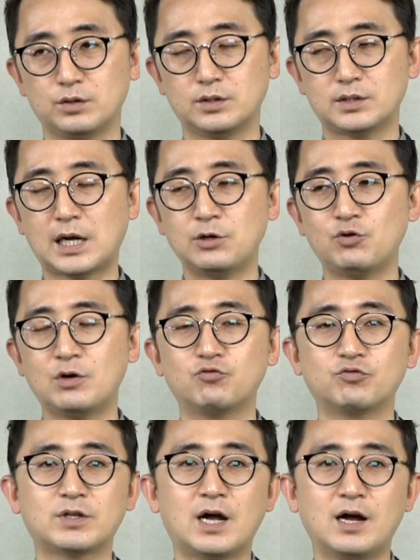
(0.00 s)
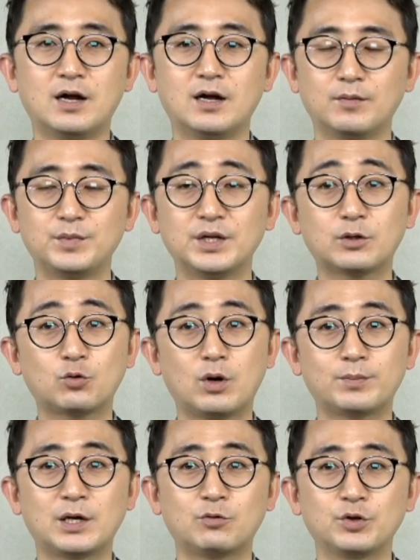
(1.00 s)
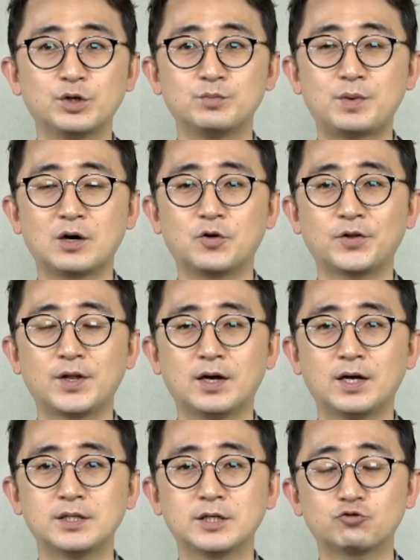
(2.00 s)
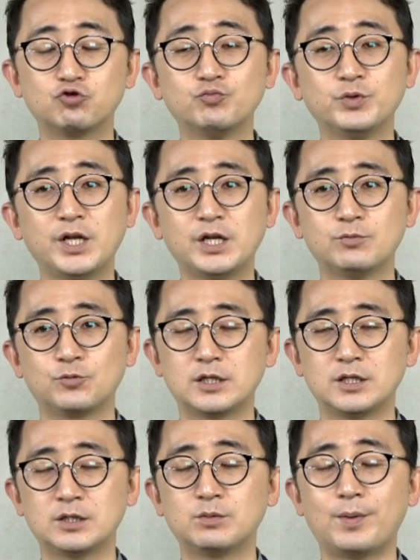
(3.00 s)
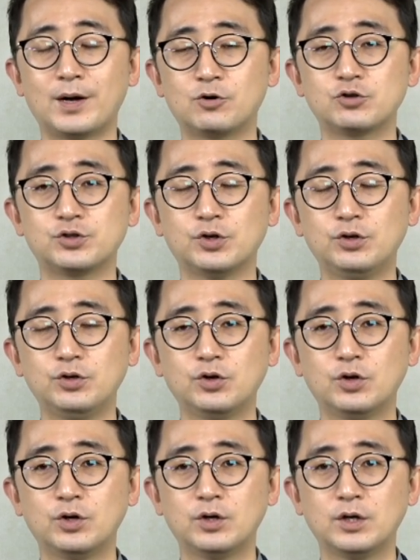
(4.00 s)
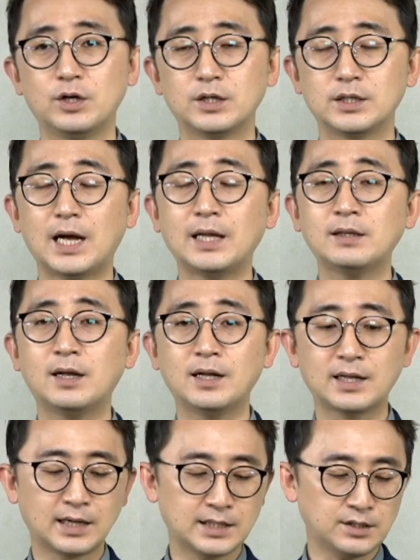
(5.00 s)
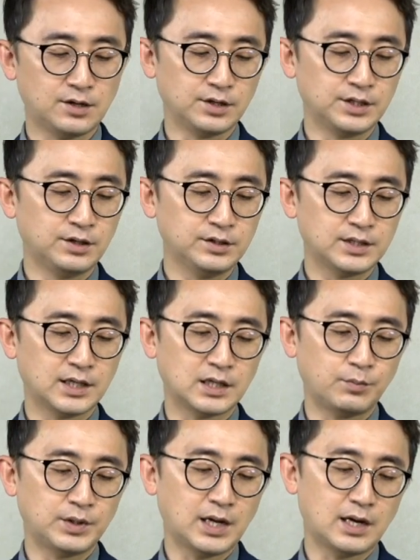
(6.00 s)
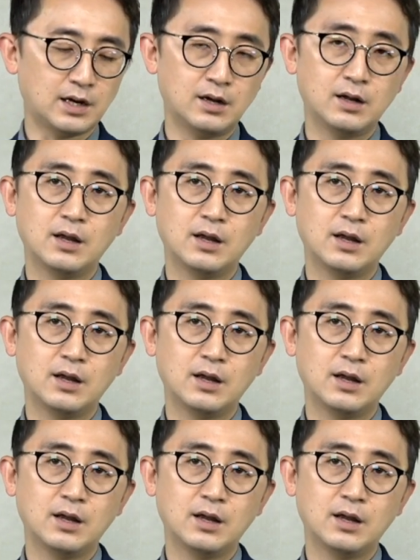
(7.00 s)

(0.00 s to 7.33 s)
자유한국당, 미래통합당으로 이름을 바꿨다가 이제 국민의힘으로 이름을 바꿨죠. 이 한나라당에서 이런 이야기를 합니다.